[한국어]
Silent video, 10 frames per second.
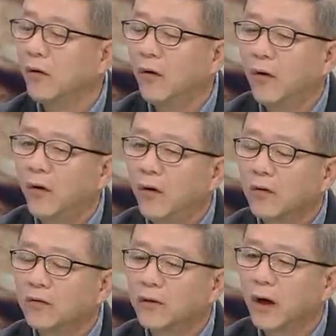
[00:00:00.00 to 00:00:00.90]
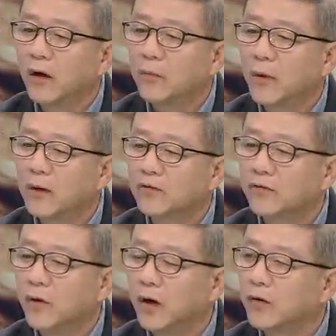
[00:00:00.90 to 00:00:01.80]
네. 그 다음에
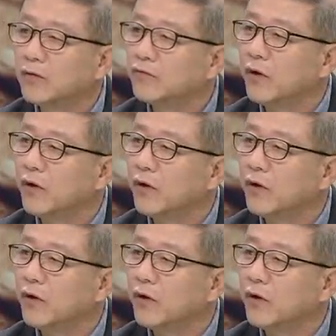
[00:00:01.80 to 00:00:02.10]
중요한 거는